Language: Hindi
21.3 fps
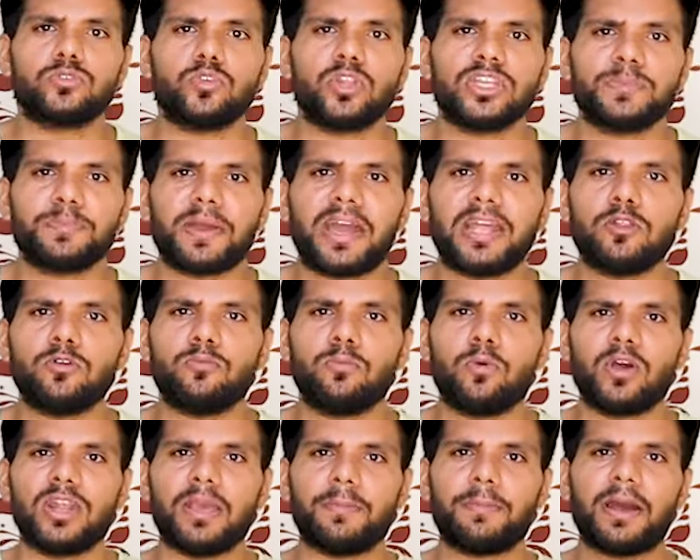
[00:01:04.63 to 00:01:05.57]
सूरजपाल
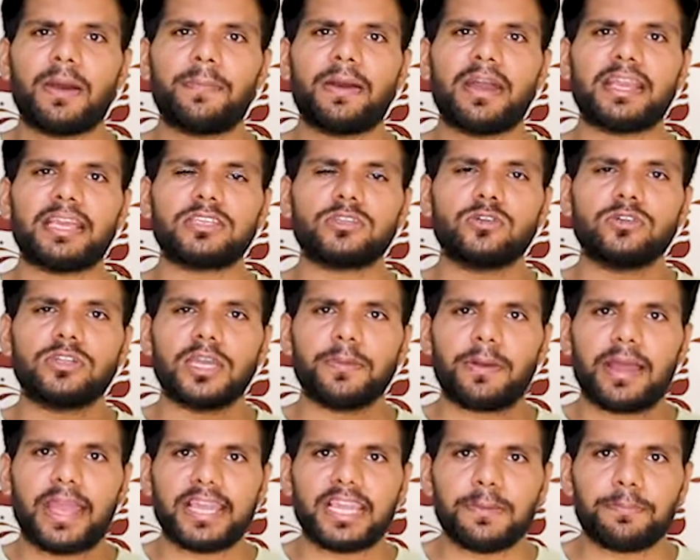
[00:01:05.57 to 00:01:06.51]
भोले बाबा के छोटे
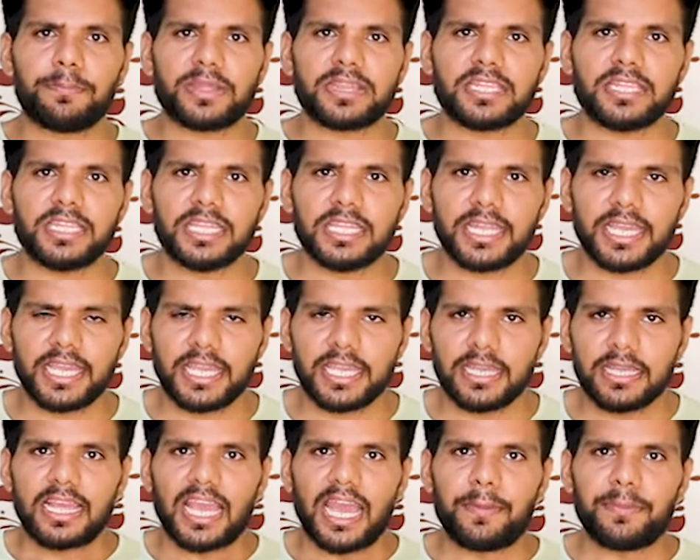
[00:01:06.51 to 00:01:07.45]
भाई की पत्नी ने
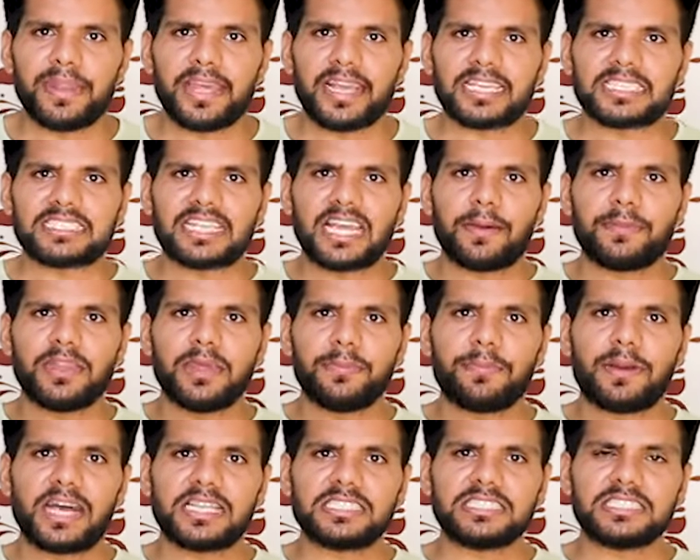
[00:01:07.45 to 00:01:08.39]
कैमरे के सामने
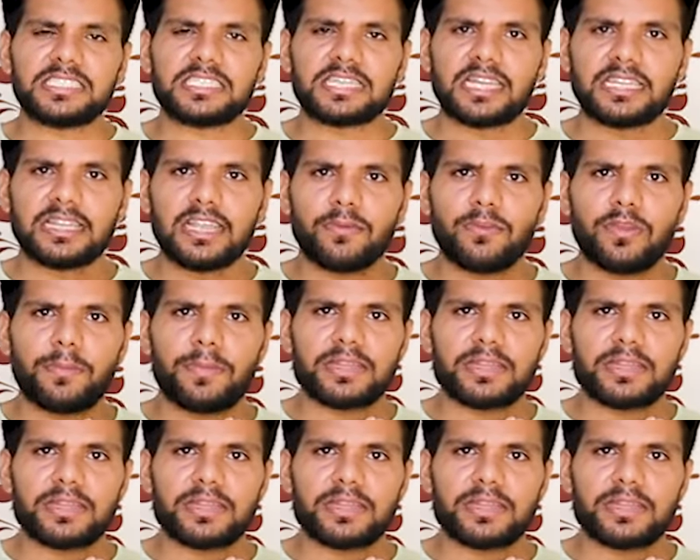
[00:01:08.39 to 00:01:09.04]
बातचीत करते हुए